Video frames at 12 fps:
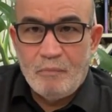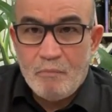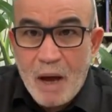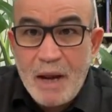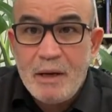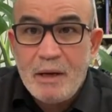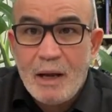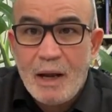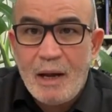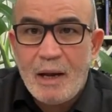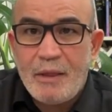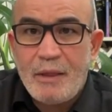من
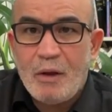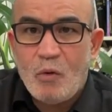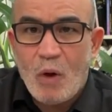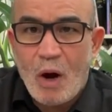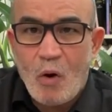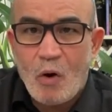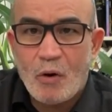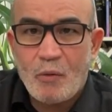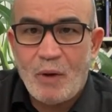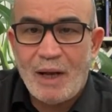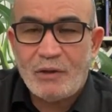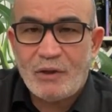الذي هو حر
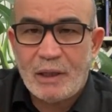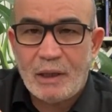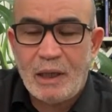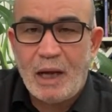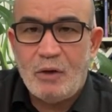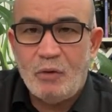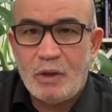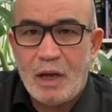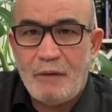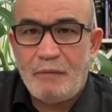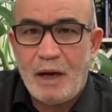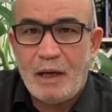ويستطيع أن
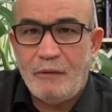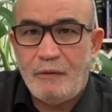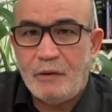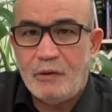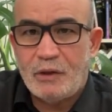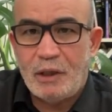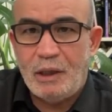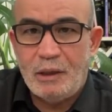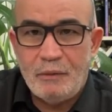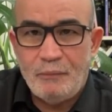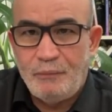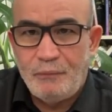يدافع على
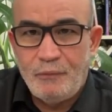فلسطين